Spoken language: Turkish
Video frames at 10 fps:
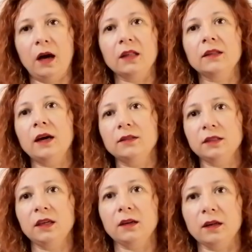
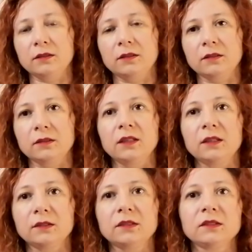Allah'ın yarattığı,
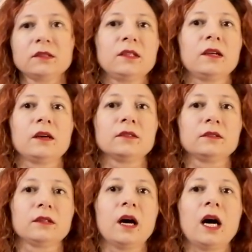yaratıcının
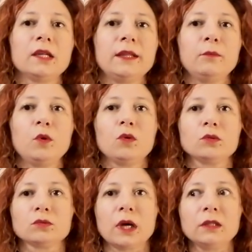yarattığı Adem
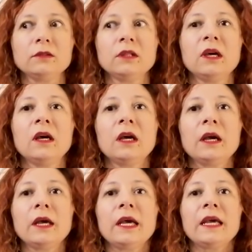oğlundan
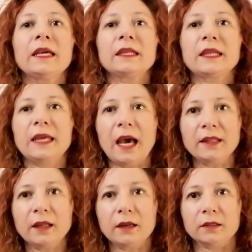
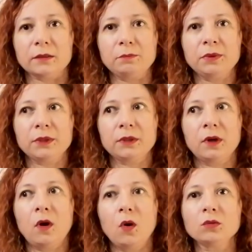gen alıp
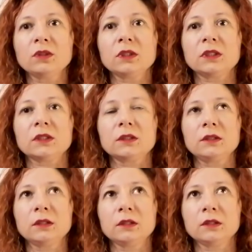onları
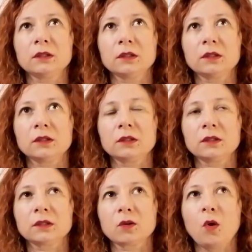
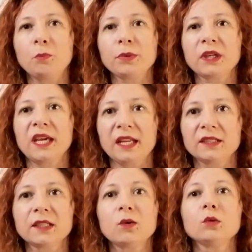e, kop,
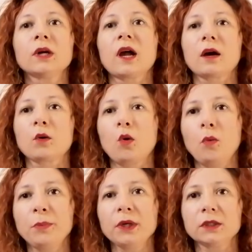genetik olarak
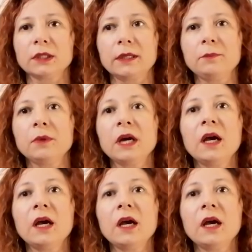kopyalayıp